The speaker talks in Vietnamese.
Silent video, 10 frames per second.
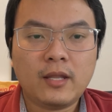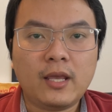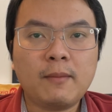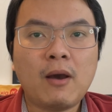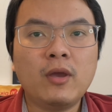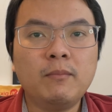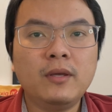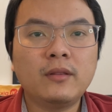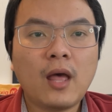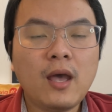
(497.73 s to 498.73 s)
Thì cái bảo hiểm
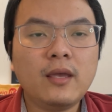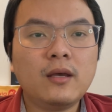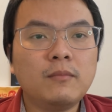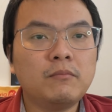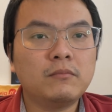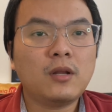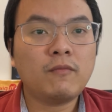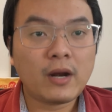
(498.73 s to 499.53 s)
y tế á, nó